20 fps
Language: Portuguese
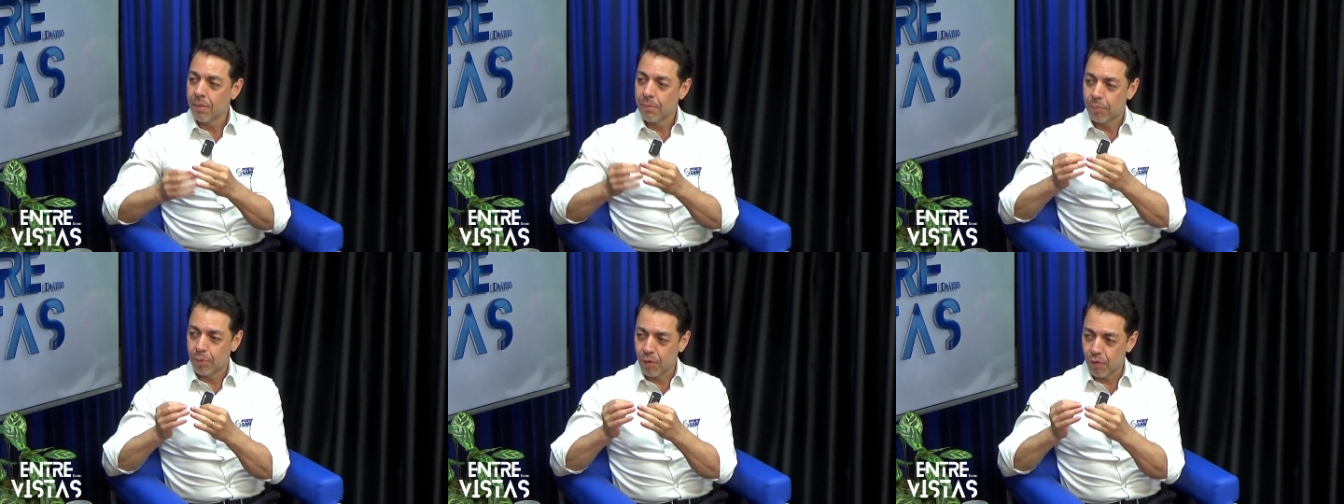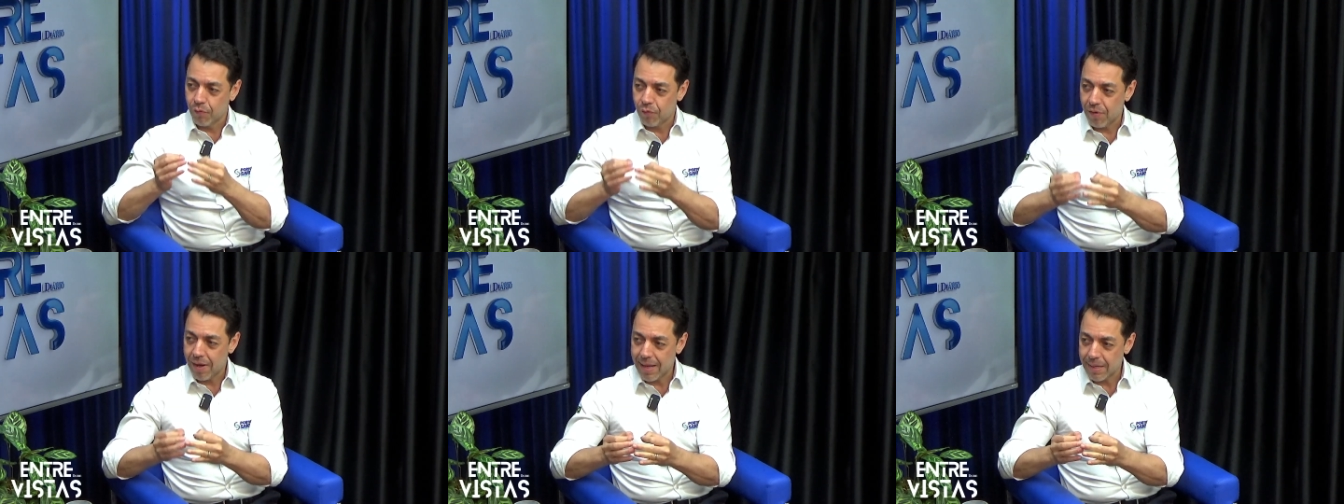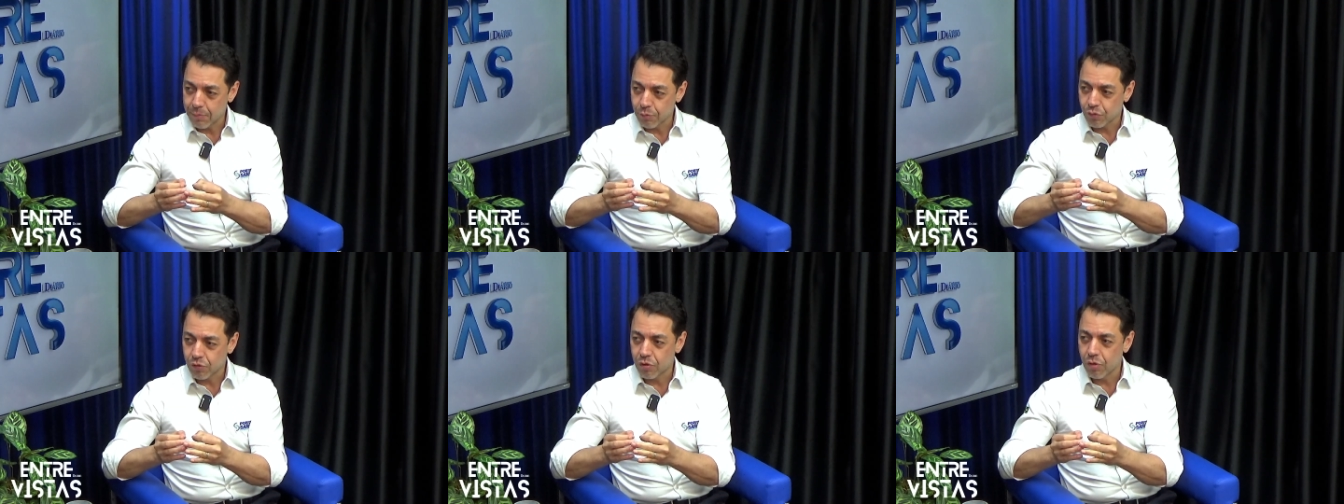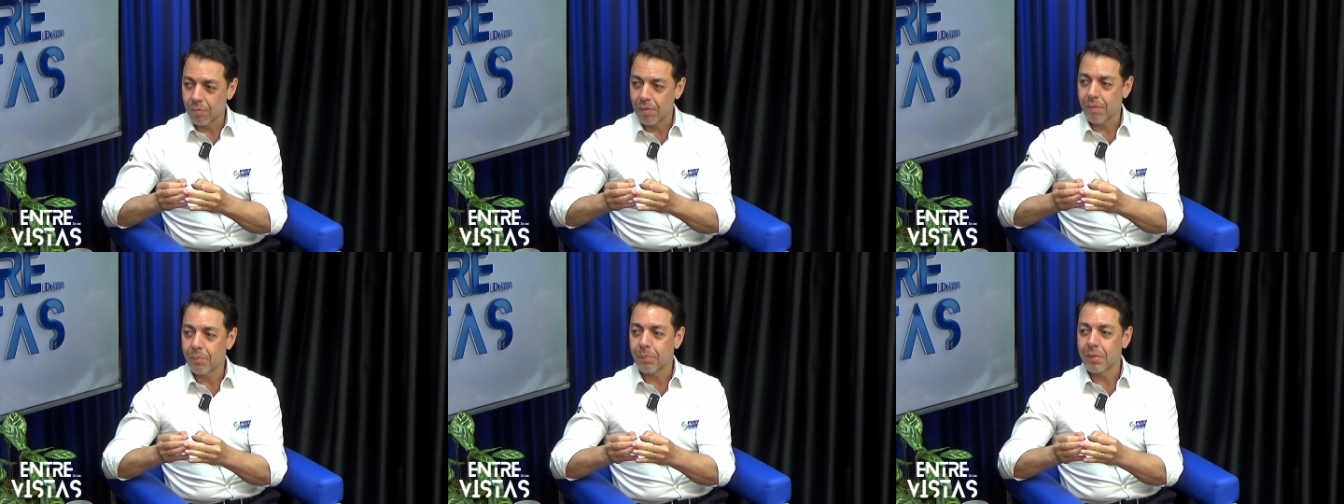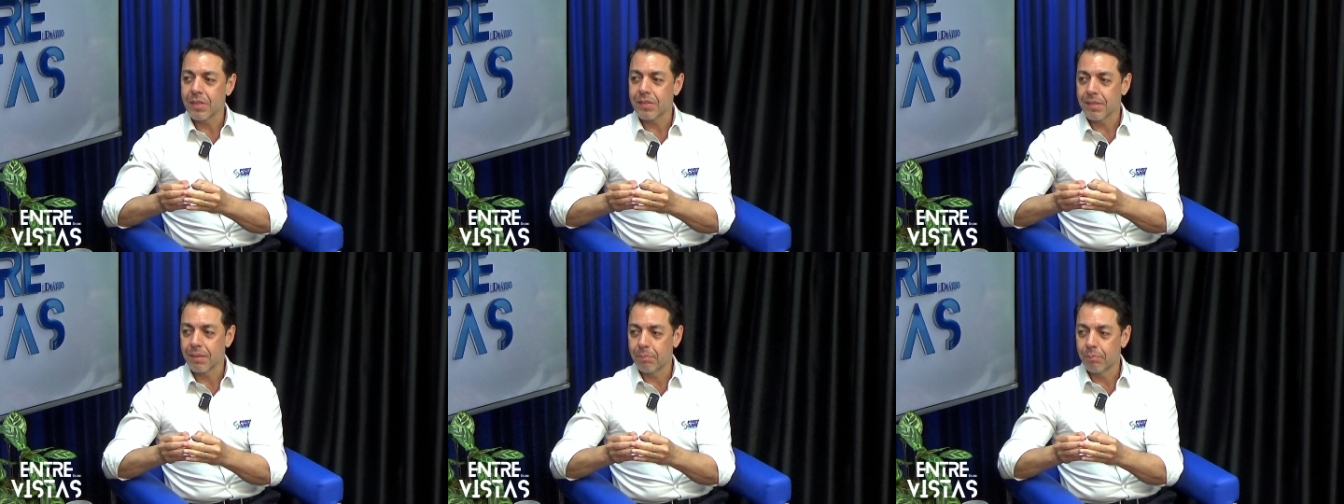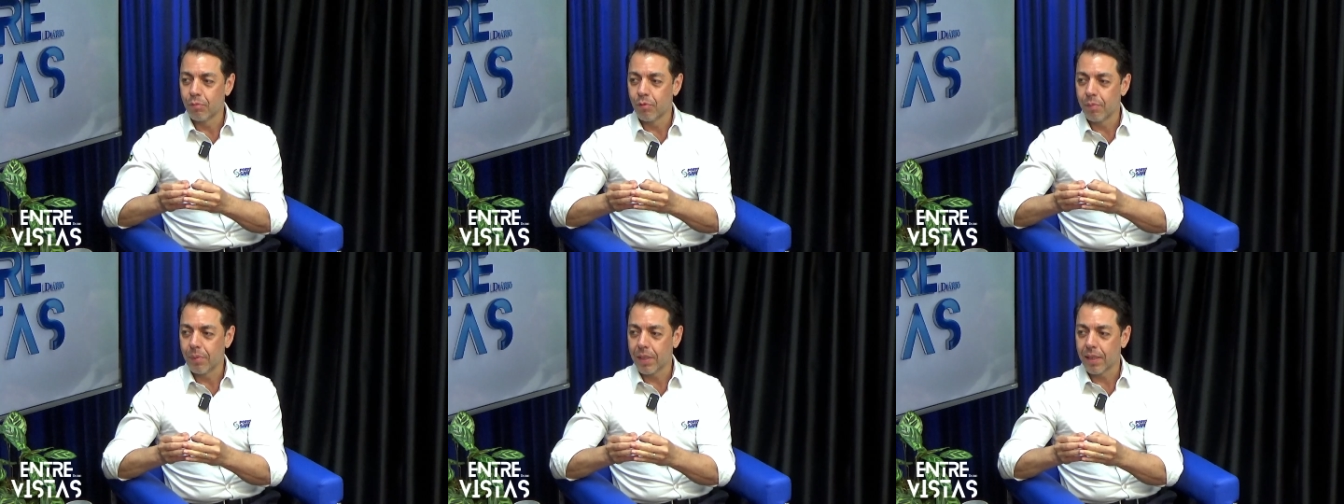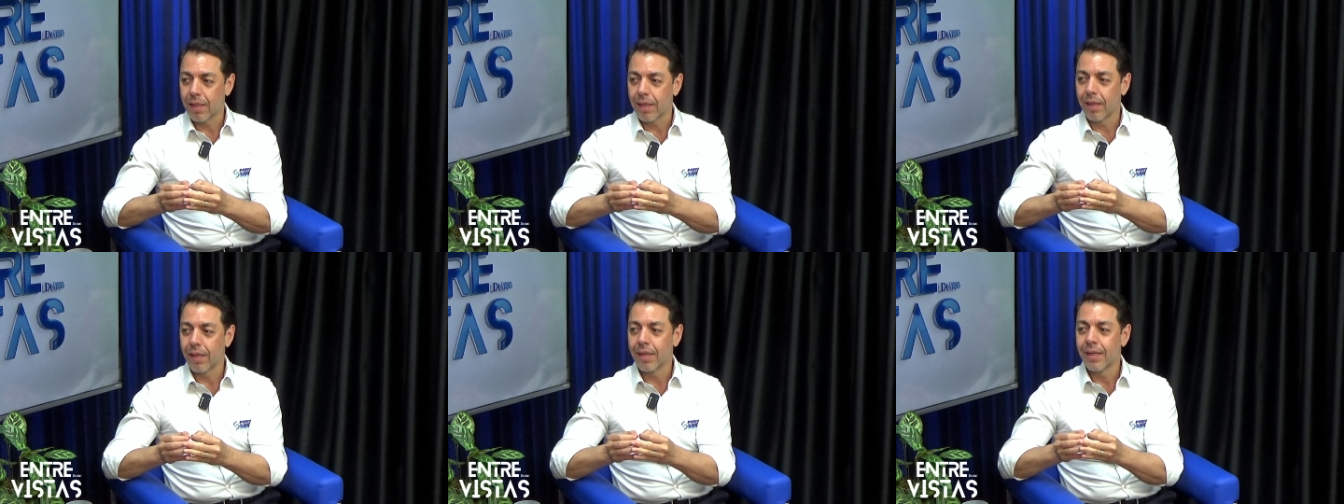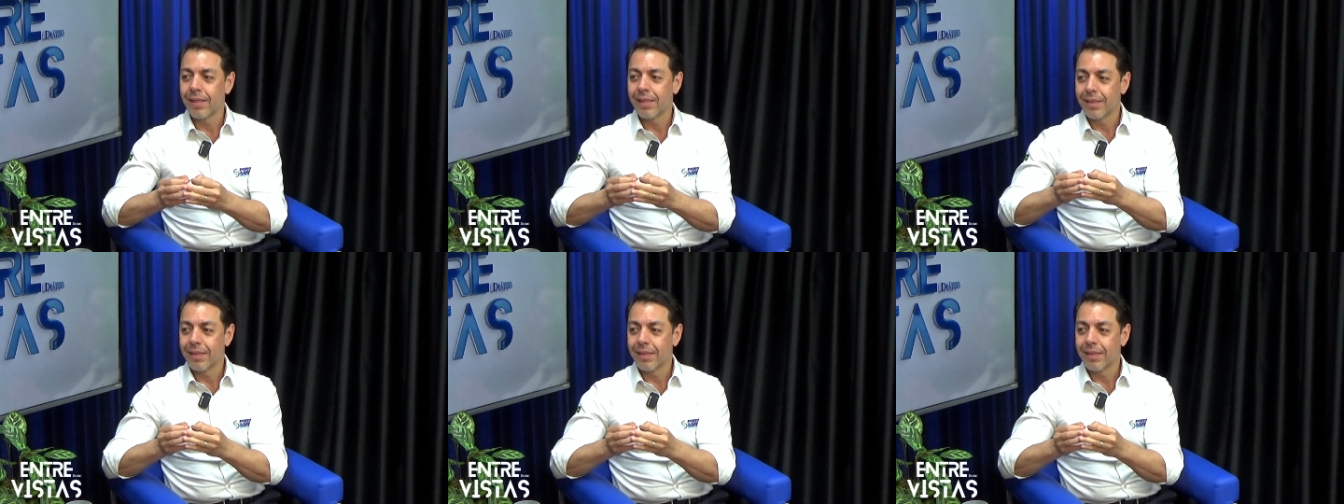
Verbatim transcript: Provarmos que uma empresa pública